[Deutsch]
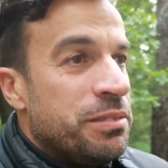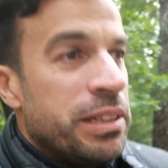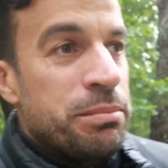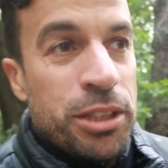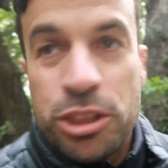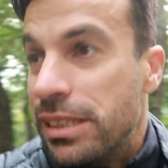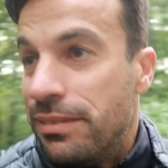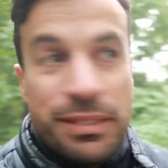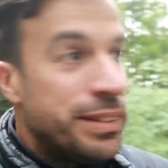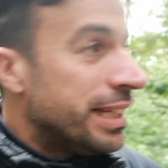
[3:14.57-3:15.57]
Deswegen mal
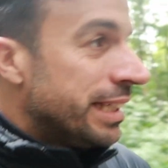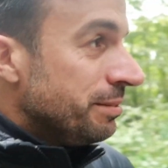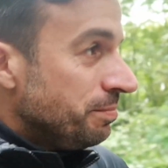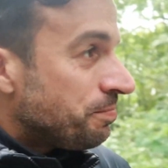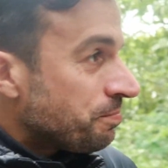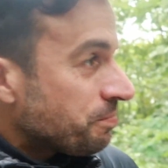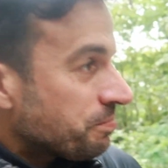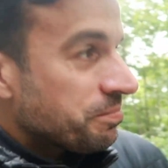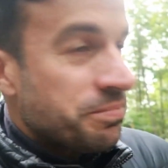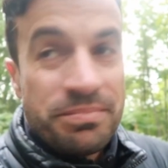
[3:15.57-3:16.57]
schnell weg wieder hier.
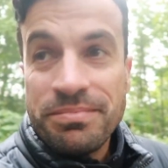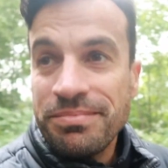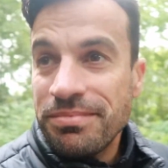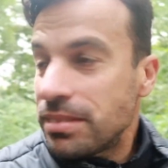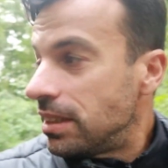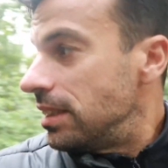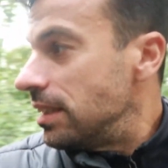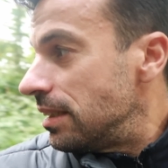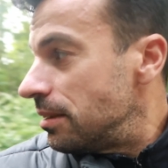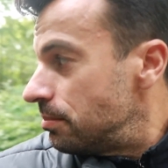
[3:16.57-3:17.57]

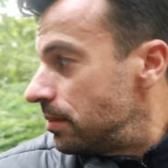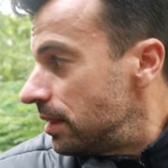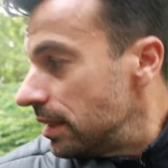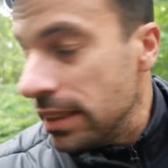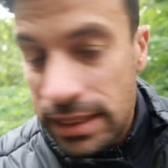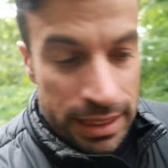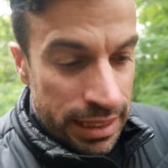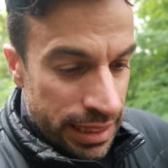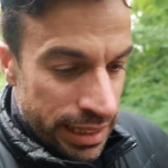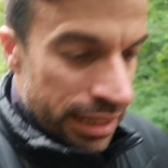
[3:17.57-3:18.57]
Ähm,
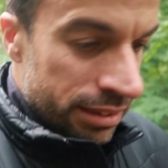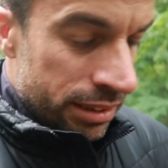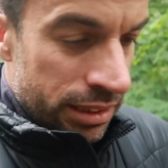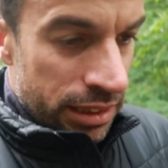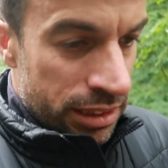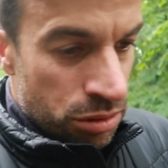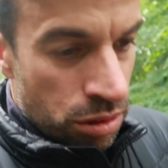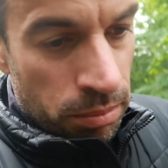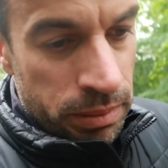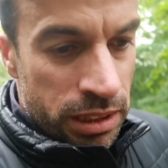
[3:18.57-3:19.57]
ja, äh, so
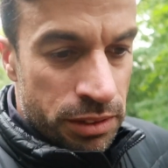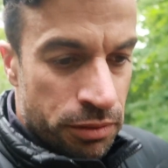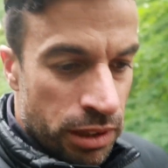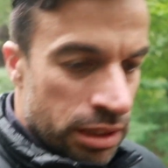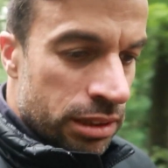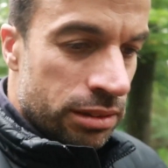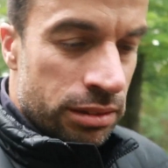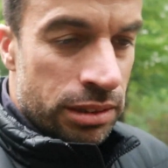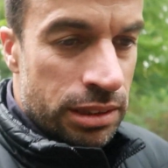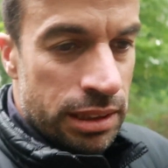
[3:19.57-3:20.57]
kommt mir das vor.
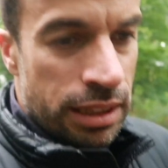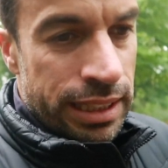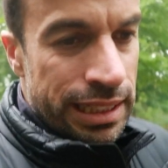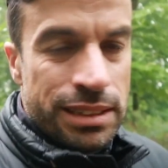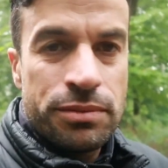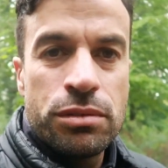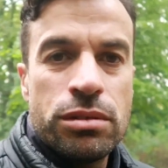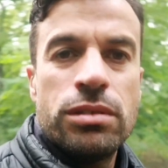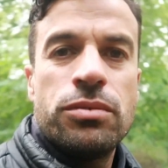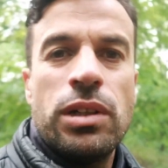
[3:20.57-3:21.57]
Und äh, jetzt,
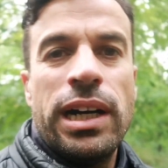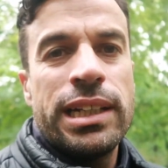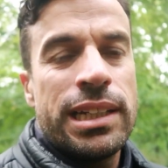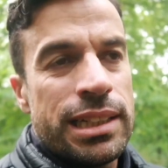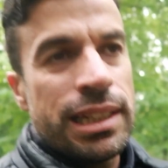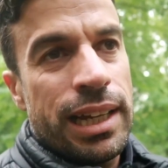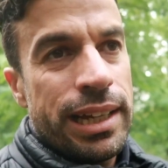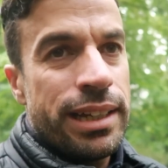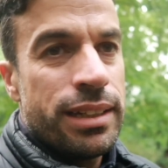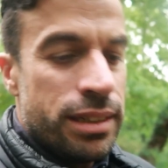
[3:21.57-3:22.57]
wo, wo einer der
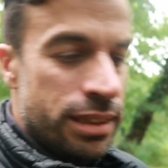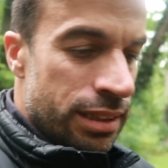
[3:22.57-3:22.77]
drei